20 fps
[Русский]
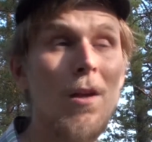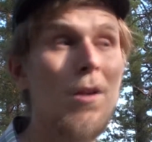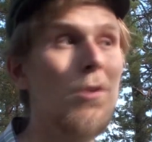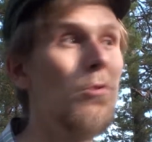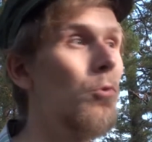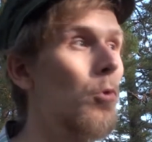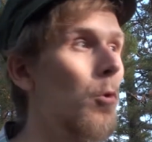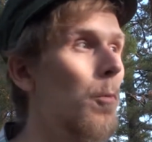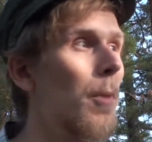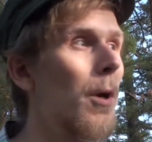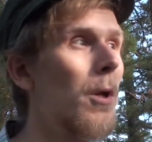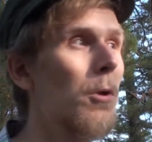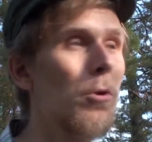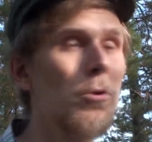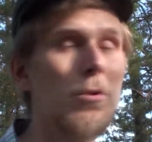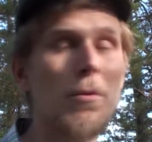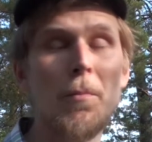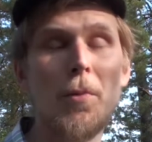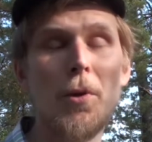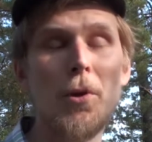Ну и
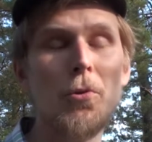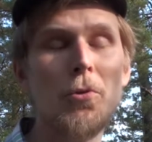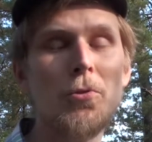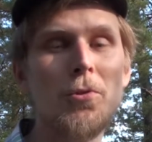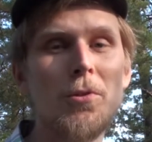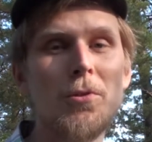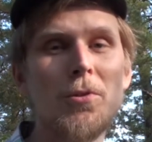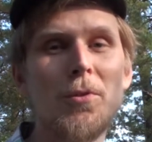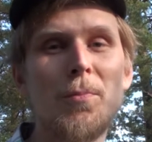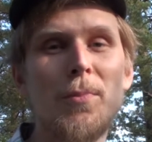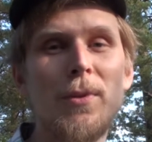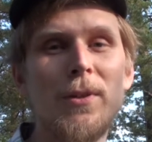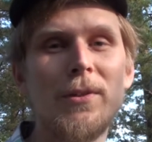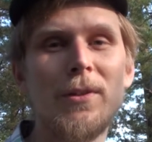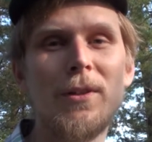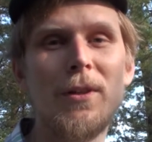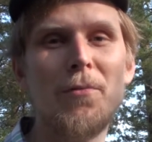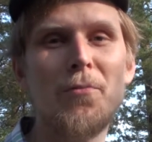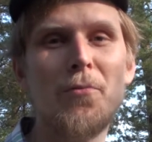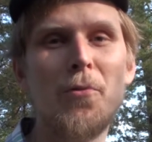болото, болото это, блин,
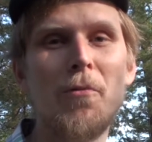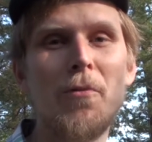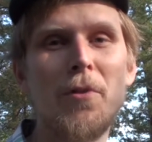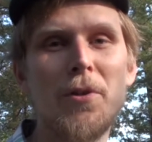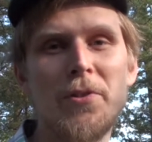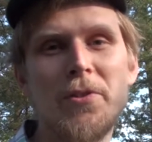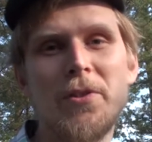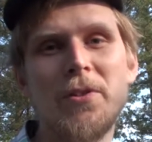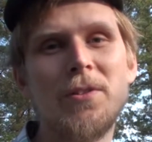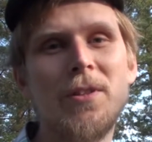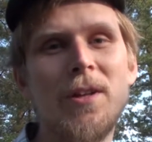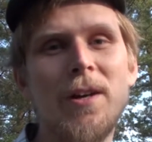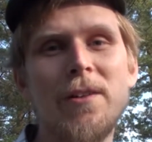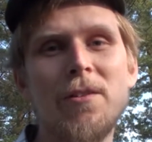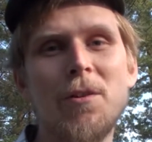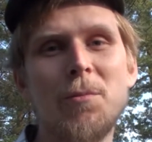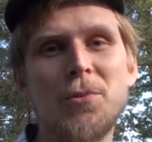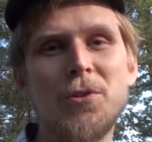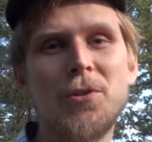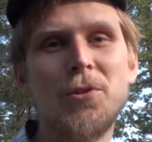кайфовая среда, я
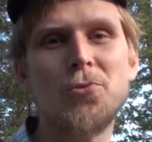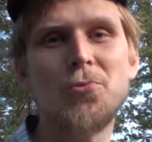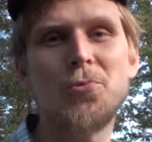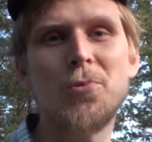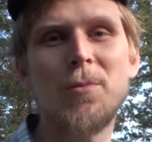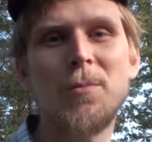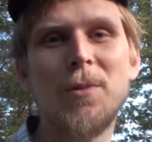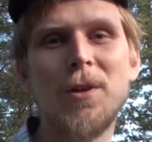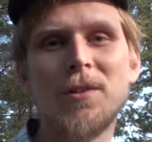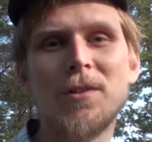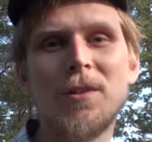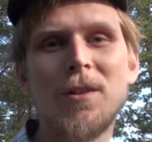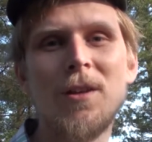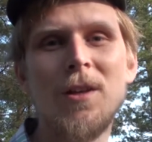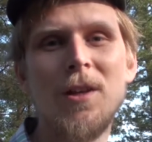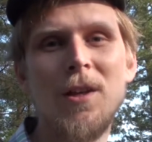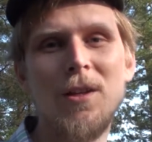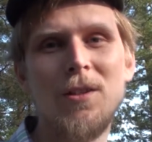вам скажу, ребята.